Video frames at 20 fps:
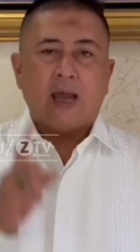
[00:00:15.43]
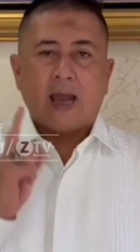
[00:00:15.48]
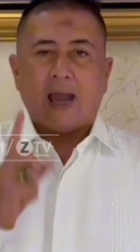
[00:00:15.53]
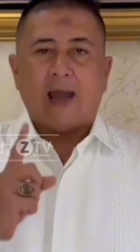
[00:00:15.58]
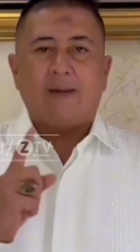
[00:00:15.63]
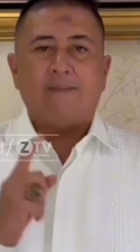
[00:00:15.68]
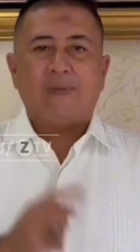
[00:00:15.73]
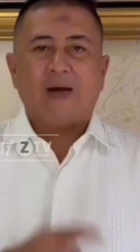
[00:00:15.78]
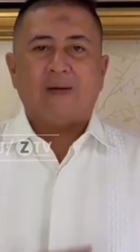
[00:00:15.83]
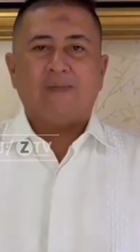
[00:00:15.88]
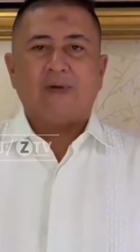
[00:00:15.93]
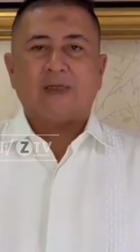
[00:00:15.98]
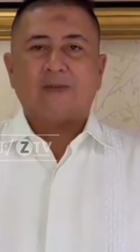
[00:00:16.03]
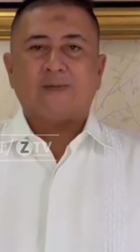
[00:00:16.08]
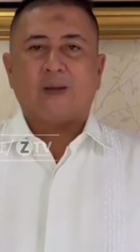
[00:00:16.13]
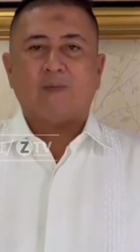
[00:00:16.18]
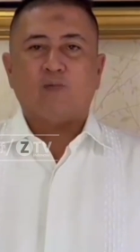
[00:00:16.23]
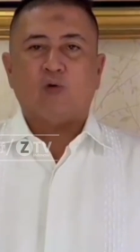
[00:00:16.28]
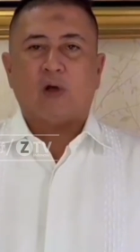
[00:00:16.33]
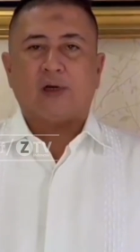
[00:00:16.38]
14
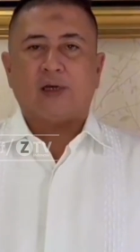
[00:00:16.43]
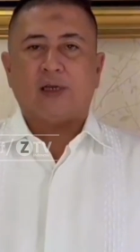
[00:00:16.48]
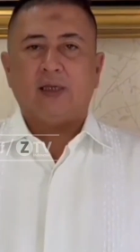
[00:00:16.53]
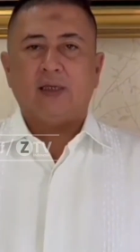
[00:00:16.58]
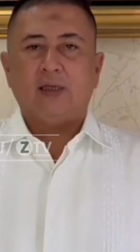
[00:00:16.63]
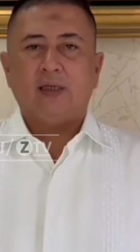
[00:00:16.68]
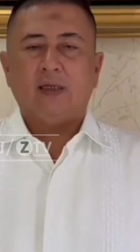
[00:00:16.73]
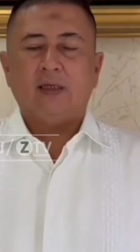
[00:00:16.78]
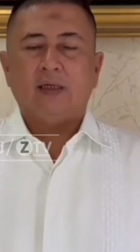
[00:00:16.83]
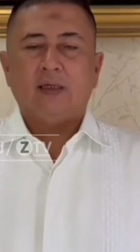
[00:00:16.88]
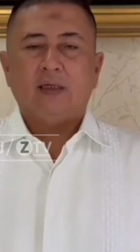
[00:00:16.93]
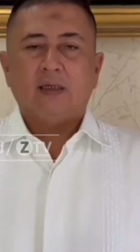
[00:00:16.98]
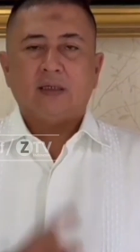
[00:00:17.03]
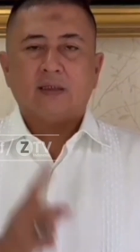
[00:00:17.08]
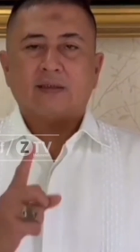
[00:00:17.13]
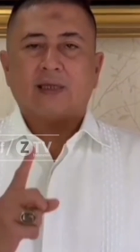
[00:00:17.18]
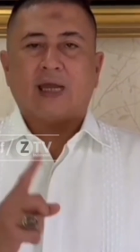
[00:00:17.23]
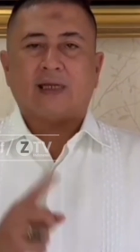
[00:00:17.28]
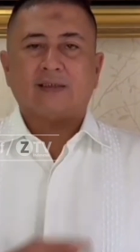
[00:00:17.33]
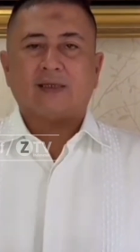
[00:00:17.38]
Februari
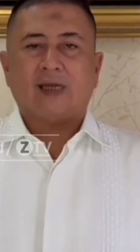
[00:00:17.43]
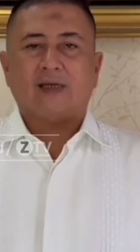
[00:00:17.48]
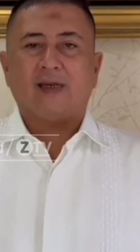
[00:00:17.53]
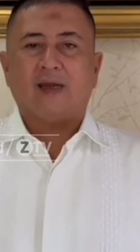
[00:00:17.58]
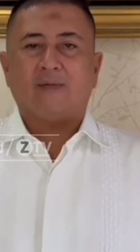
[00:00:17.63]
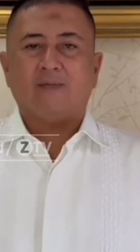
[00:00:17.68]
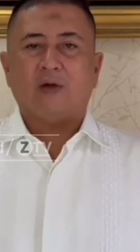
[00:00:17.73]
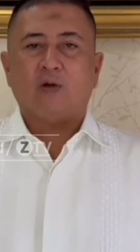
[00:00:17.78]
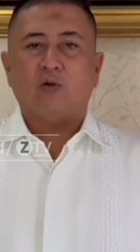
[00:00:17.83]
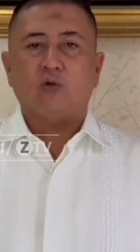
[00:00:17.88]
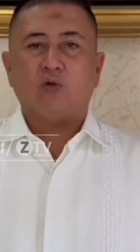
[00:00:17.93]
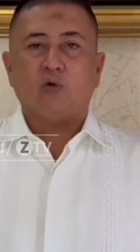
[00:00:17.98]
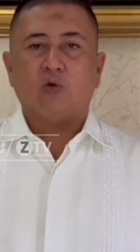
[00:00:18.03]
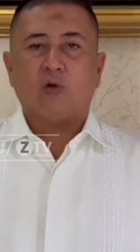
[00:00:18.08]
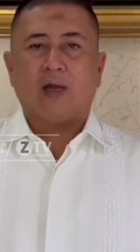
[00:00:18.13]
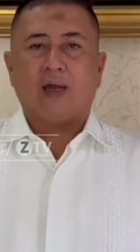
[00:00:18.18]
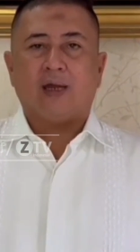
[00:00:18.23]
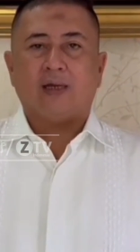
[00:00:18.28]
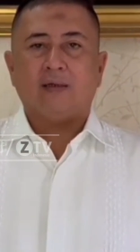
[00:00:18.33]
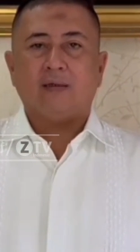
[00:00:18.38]
Saat-saat yang
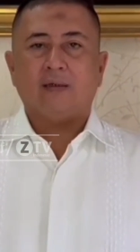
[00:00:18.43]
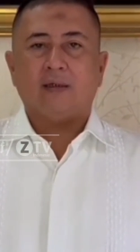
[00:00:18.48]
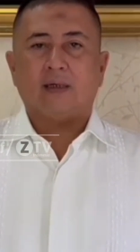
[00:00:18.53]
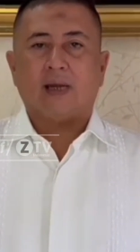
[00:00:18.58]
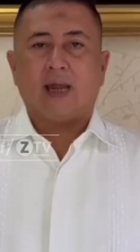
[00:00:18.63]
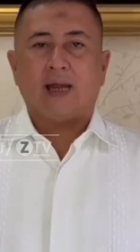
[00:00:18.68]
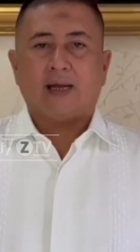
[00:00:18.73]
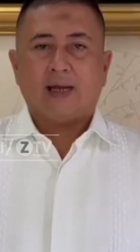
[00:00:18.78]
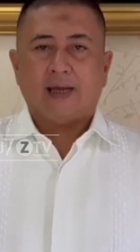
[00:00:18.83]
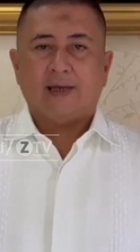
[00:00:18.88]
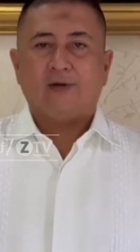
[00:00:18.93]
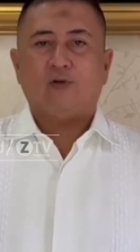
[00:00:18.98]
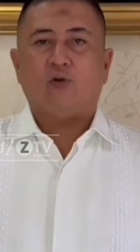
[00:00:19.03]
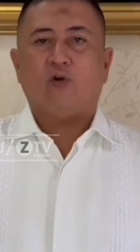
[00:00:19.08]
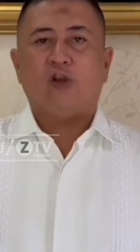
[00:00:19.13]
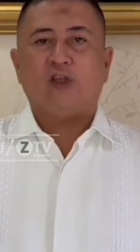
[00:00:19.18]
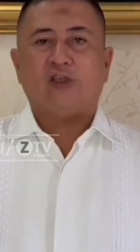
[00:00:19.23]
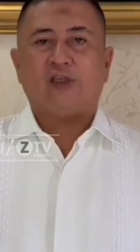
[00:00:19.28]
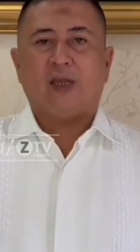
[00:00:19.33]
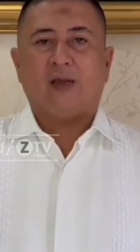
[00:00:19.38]
menentukan Langkah
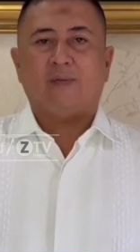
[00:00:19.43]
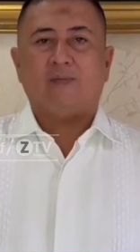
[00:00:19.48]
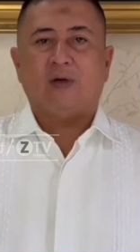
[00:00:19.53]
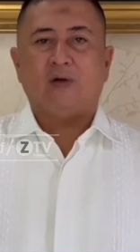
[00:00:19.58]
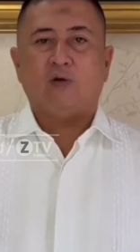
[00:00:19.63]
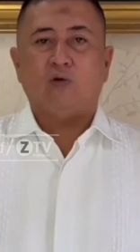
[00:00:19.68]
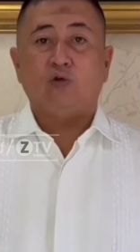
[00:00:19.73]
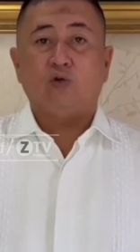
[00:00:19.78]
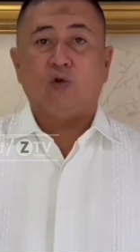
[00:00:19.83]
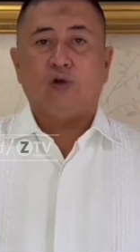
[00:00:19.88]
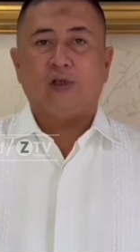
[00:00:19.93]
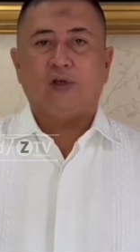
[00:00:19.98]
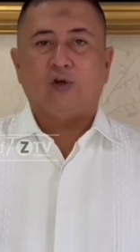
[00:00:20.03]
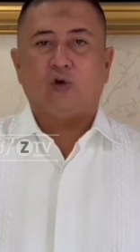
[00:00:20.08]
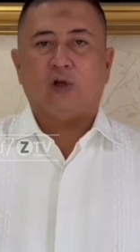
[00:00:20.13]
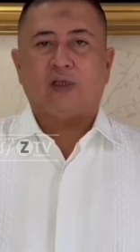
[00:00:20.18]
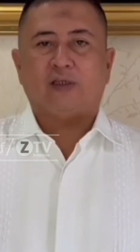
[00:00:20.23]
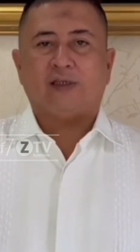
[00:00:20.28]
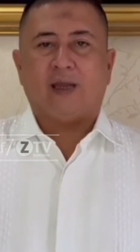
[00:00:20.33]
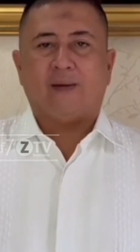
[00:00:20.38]
Indonesia menuju
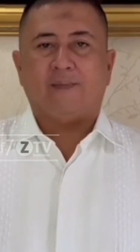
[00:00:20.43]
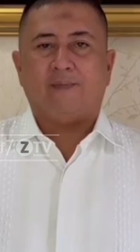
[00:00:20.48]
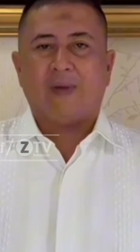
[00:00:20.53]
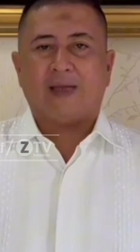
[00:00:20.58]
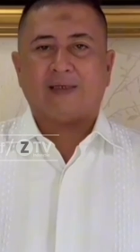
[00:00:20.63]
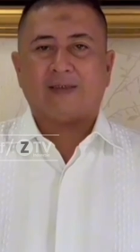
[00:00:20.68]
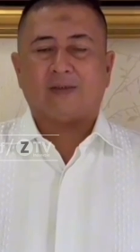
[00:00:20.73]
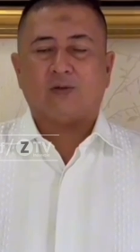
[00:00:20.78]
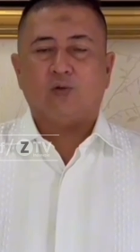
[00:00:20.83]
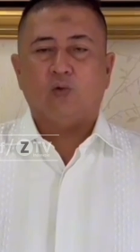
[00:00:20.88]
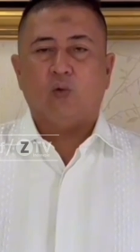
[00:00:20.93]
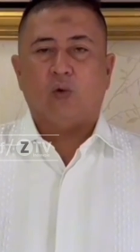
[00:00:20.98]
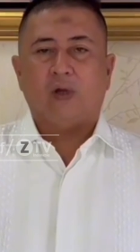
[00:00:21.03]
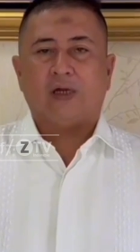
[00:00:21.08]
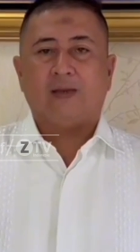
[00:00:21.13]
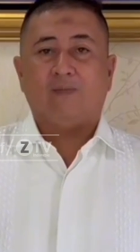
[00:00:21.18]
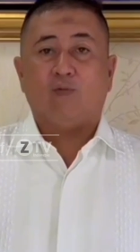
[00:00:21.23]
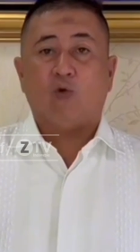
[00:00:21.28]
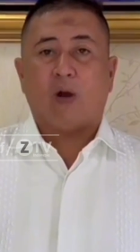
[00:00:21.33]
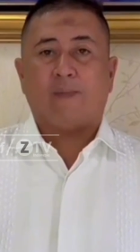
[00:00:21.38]
Indonesia Emas
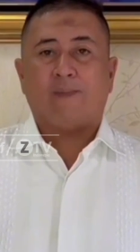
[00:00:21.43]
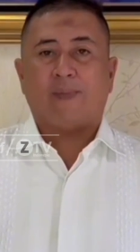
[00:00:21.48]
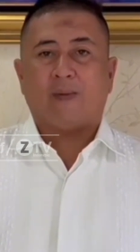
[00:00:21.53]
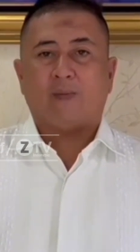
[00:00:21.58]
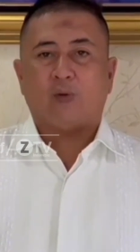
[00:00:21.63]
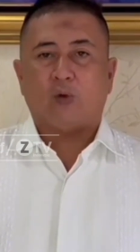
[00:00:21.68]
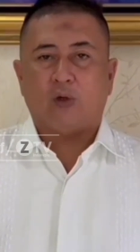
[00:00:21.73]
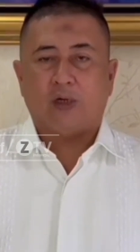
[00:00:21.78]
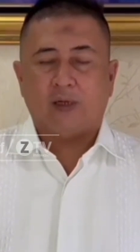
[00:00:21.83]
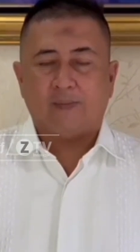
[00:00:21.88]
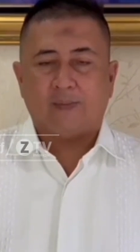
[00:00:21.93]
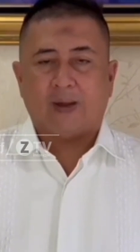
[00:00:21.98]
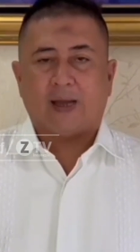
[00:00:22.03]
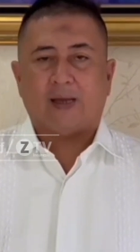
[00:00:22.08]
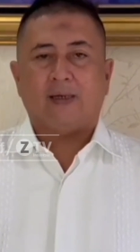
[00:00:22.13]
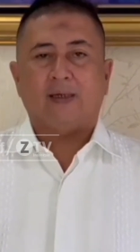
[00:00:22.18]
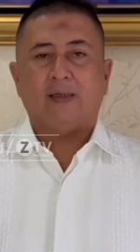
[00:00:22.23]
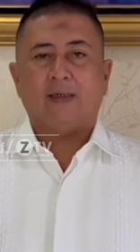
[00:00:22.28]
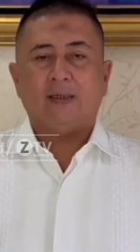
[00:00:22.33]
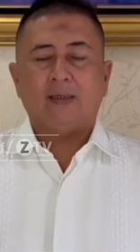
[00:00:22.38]

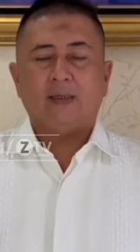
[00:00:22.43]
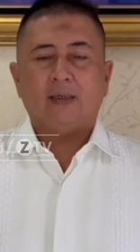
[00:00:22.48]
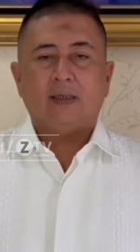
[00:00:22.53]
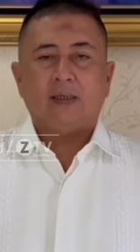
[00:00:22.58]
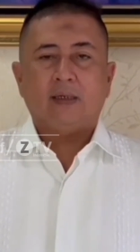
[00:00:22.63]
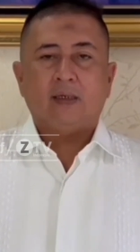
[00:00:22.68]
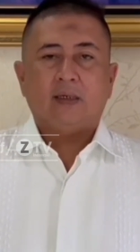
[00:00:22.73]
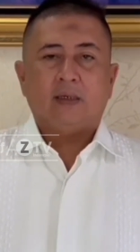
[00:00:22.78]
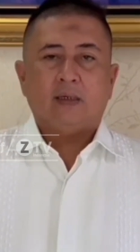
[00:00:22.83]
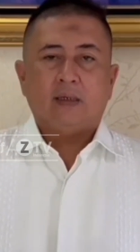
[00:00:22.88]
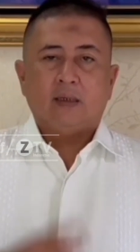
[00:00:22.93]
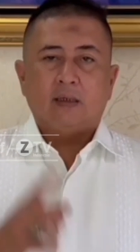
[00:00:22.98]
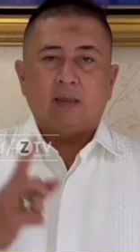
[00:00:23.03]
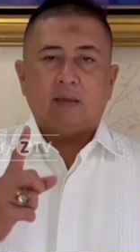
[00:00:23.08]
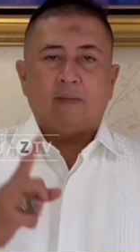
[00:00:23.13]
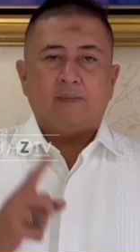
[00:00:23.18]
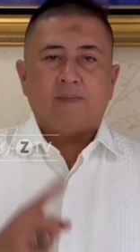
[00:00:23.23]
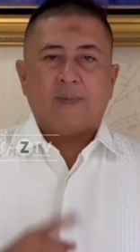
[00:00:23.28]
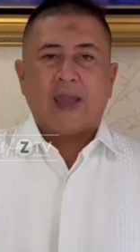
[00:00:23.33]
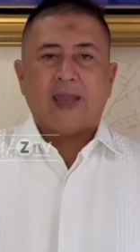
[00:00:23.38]

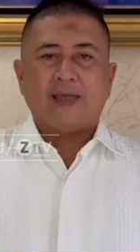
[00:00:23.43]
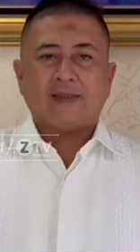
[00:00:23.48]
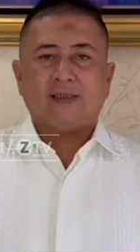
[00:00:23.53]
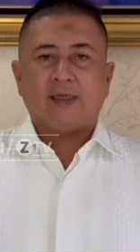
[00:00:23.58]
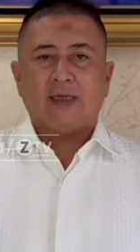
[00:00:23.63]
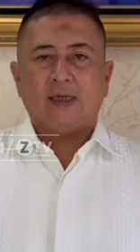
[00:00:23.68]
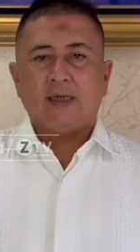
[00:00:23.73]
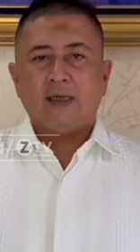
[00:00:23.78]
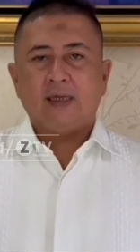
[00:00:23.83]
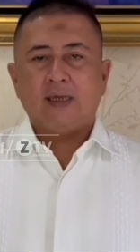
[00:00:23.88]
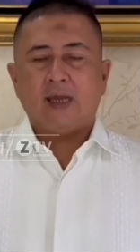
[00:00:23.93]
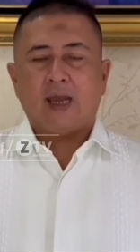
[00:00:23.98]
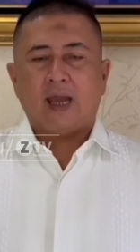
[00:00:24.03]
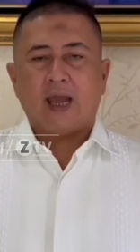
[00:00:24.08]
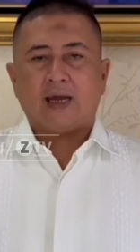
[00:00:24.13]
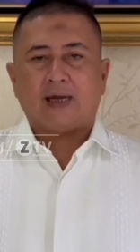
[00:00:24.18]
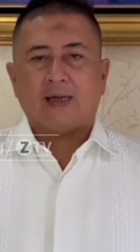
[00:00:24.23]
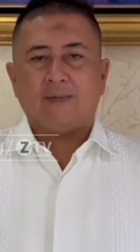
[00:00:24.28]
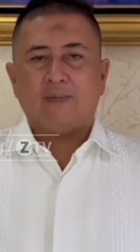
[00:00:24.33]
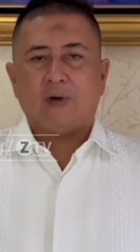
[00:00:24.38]
2045 PSI
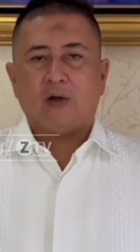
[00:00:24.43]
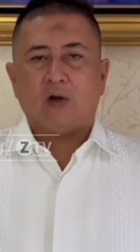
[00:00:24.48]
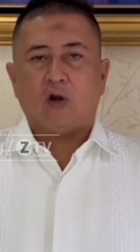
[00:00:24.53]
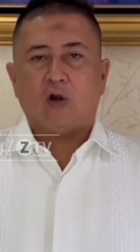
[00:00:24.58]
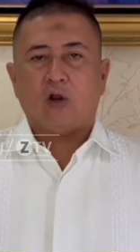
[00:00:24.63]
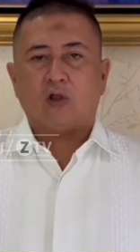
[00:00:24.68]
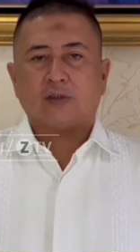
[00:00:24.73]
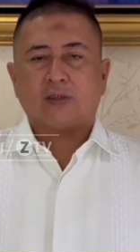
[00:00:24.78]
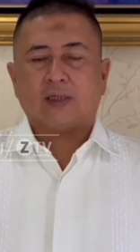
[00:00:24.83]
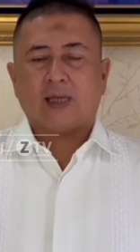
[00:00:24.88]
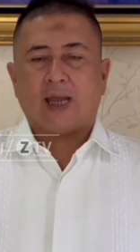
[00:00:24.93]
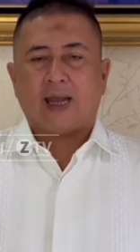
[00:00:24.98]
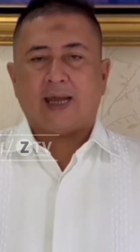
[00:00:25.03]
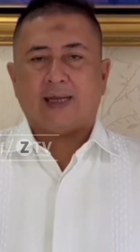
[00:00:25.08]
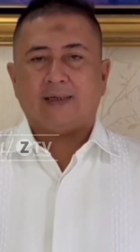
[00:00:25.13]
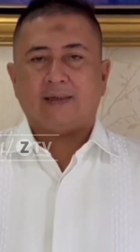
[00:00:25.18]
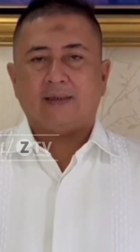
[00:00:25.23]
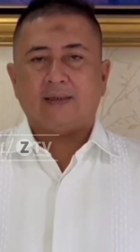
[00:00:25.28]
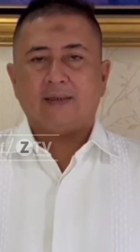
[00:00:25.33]
akan meloloskan